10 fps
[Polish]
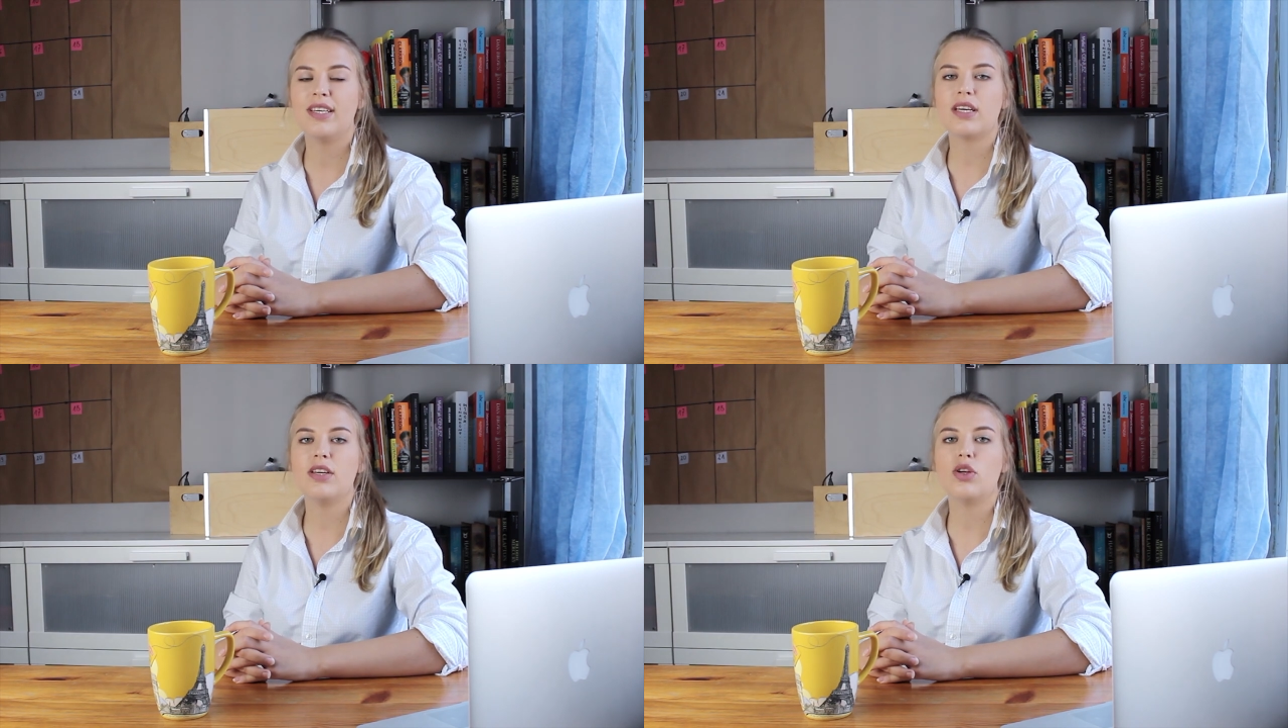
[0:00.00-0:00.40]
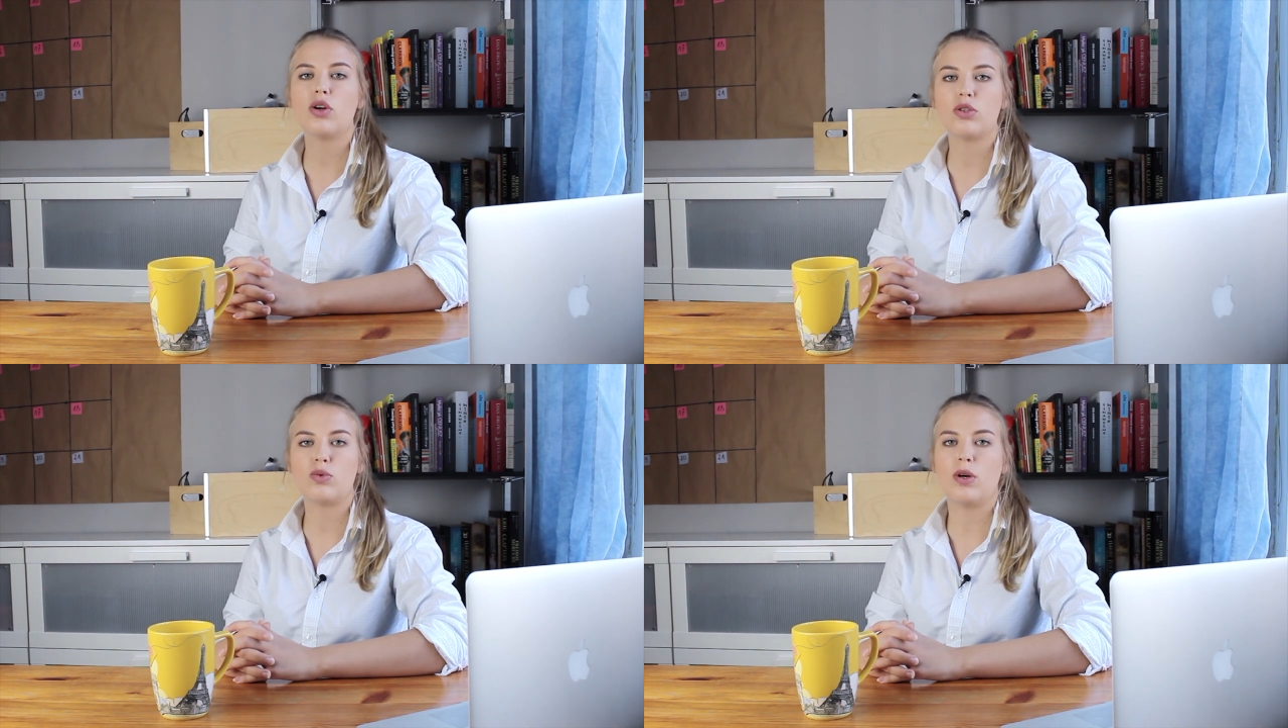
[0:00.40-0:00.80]
jak i
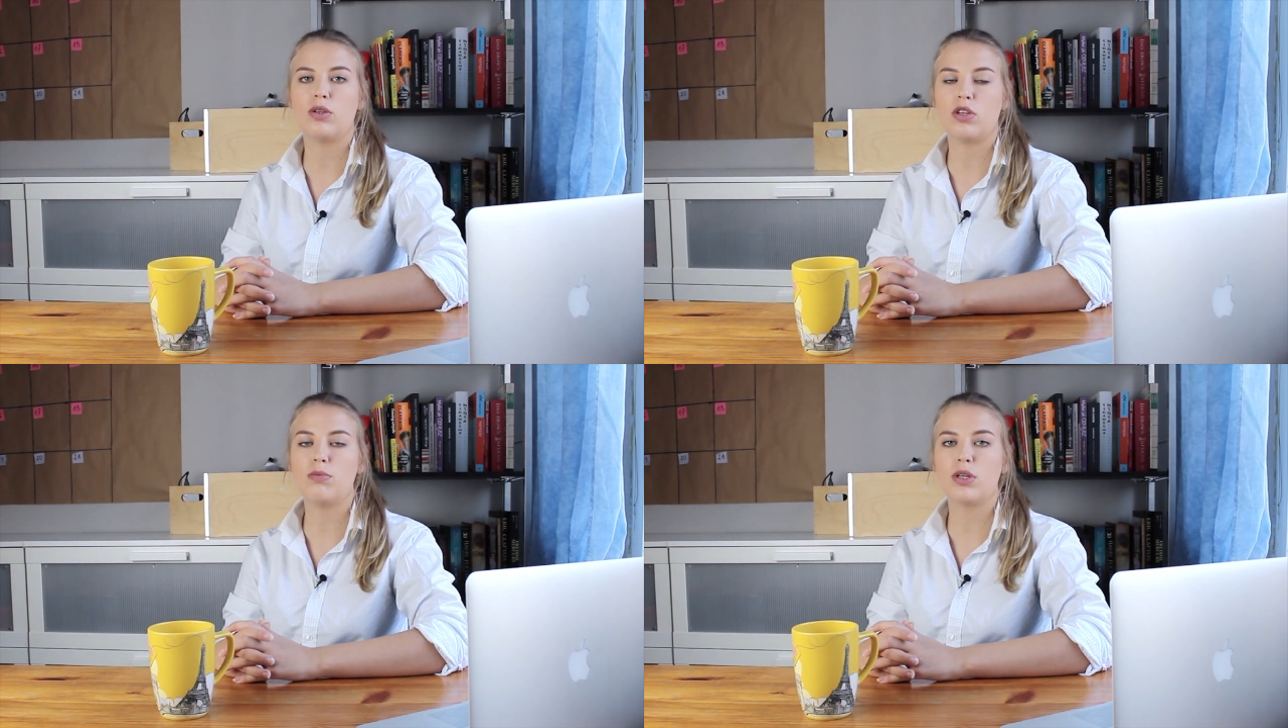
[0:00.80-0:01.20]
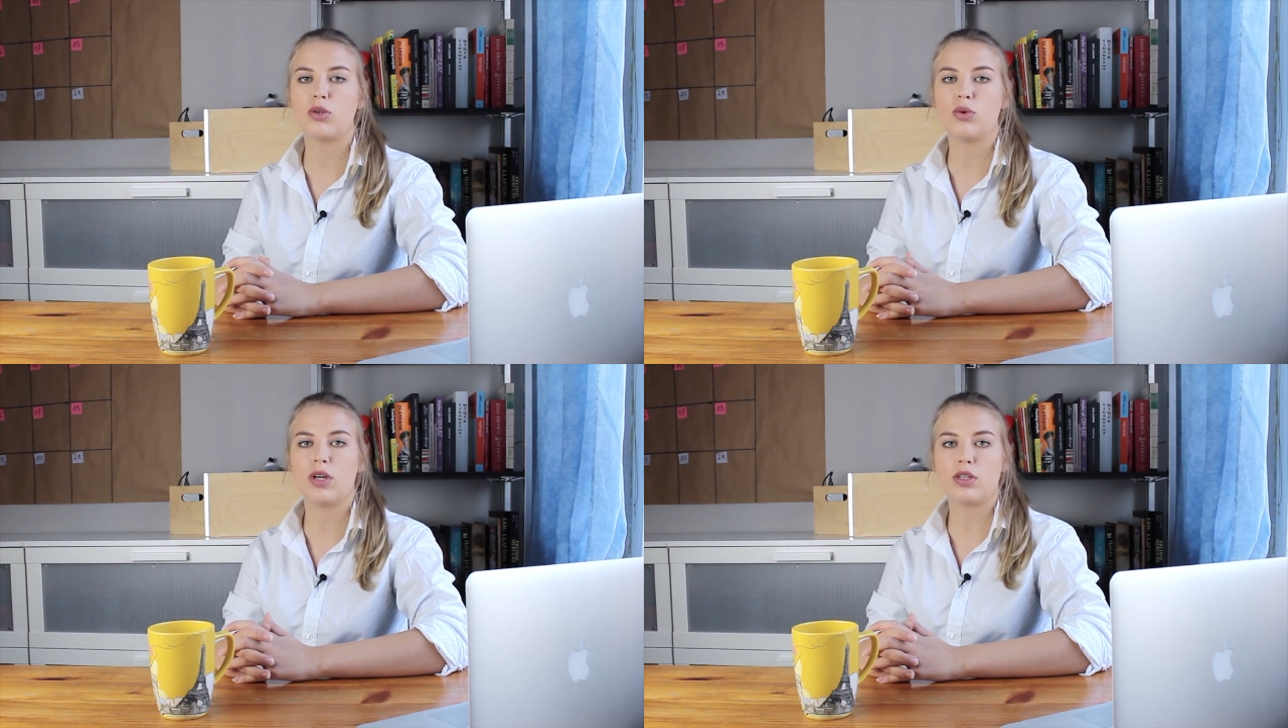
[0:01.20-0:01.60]
dorosłe osoby,
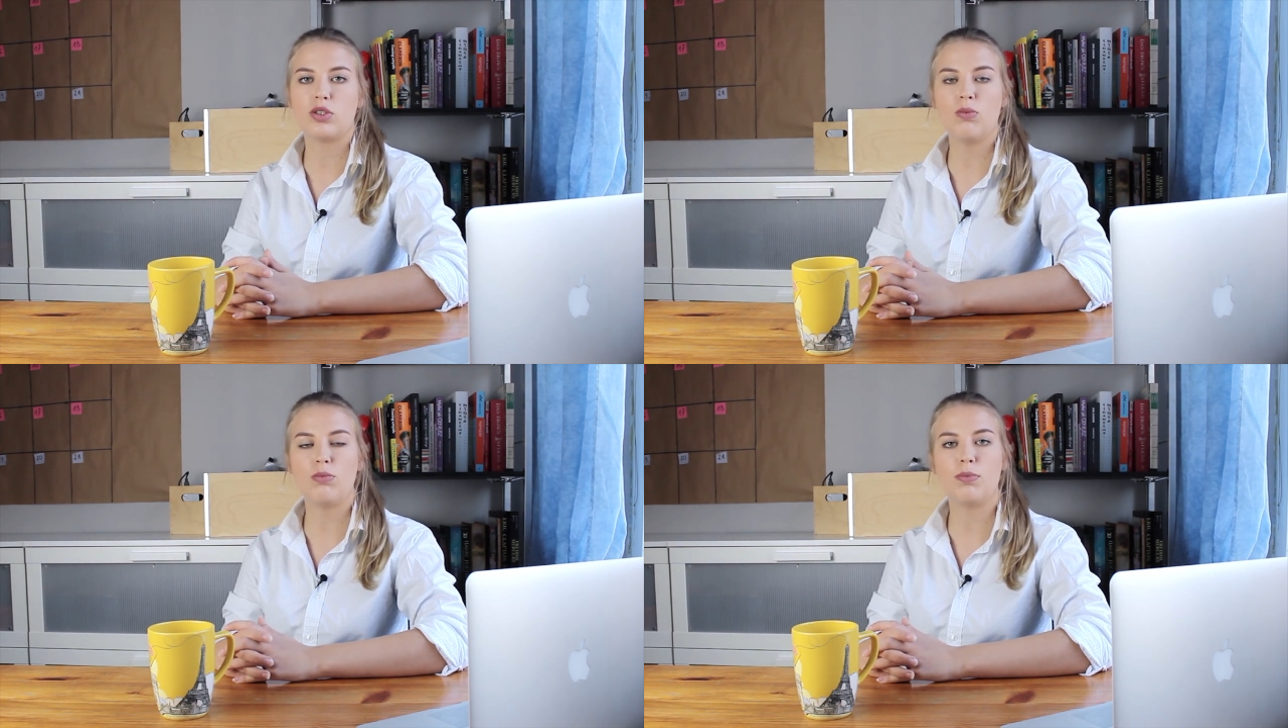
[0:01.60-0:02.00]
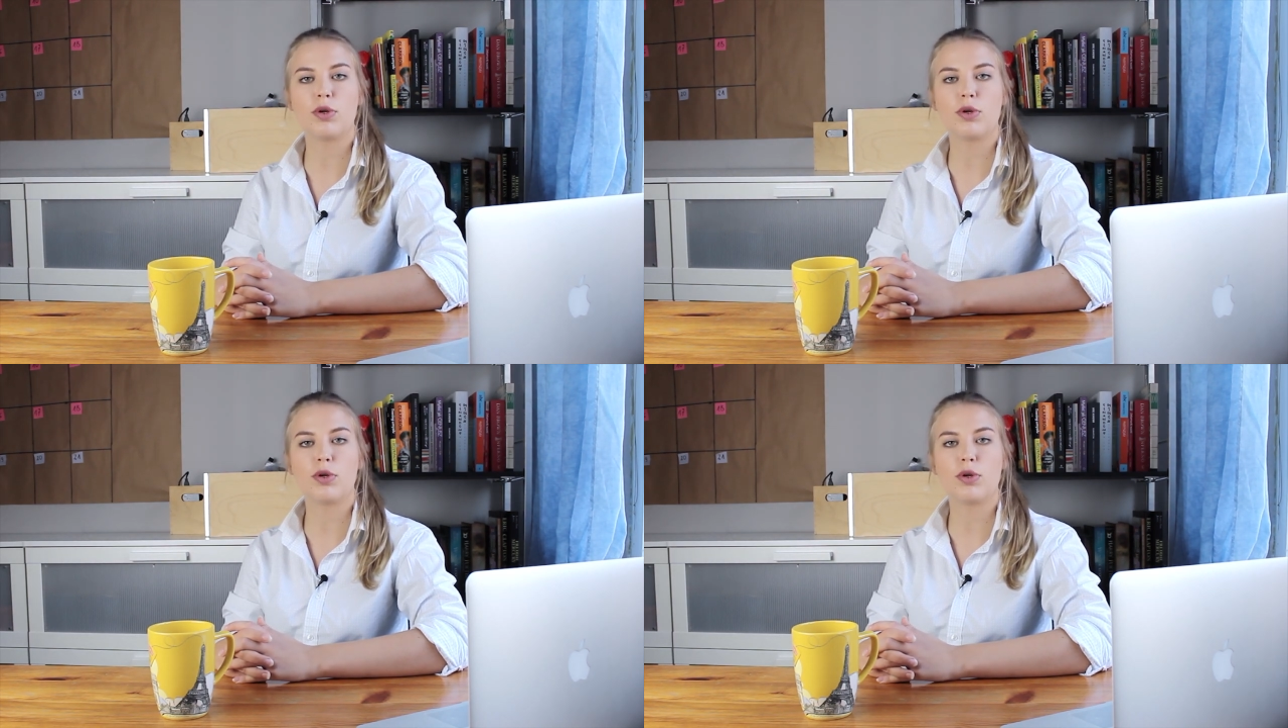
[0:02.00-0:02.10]
które chcą po